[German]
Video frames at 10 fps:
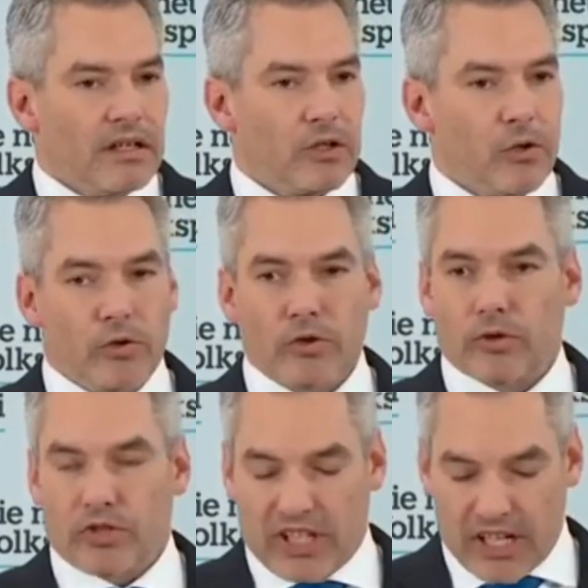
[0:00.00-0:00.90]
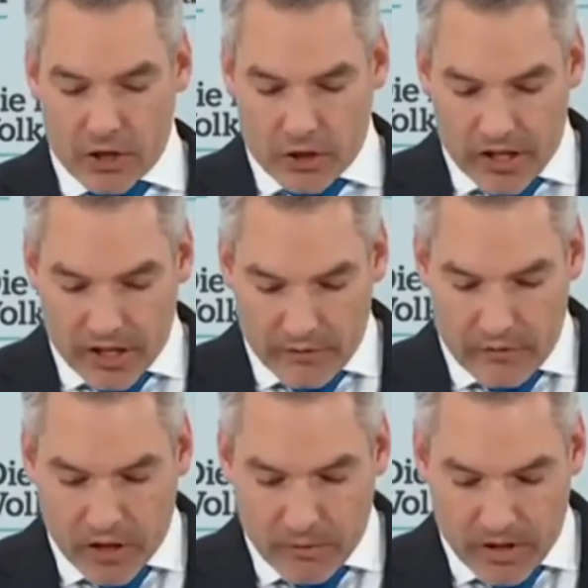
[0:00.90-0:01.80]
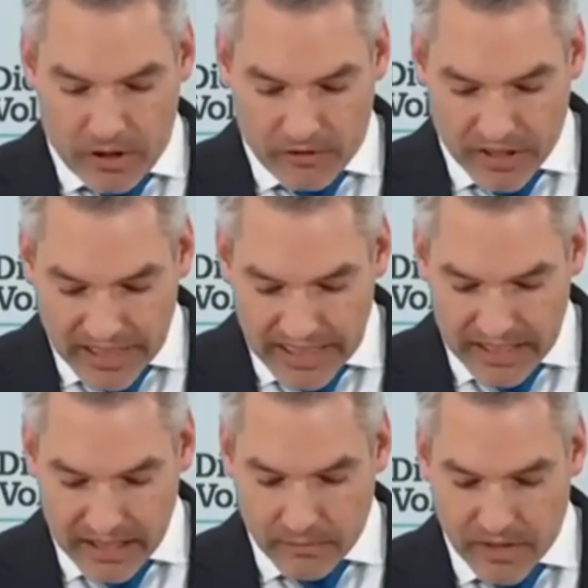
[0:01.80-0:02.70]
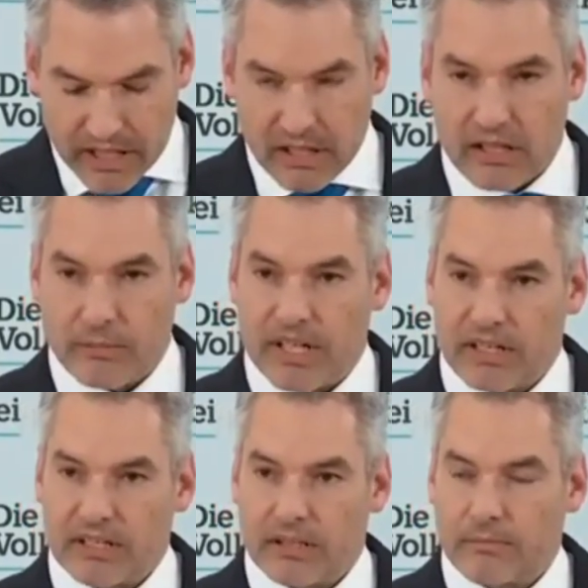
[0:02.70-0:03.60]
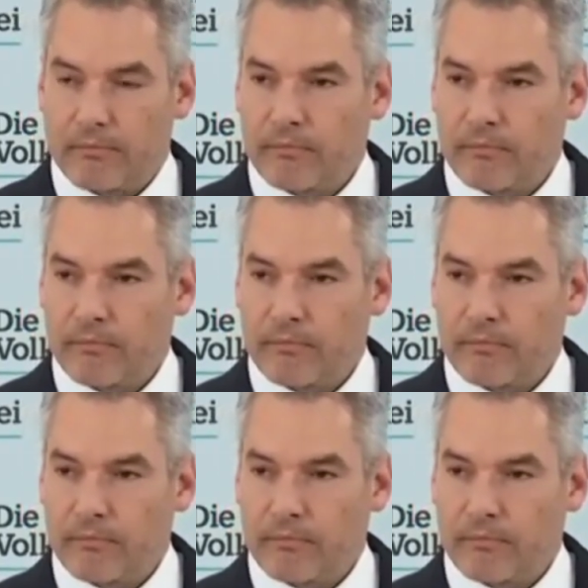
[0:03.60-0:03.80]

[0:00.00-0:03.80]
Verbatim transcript: die ökosoziale Steuerreform auf den richtigen Weg gebracht haben.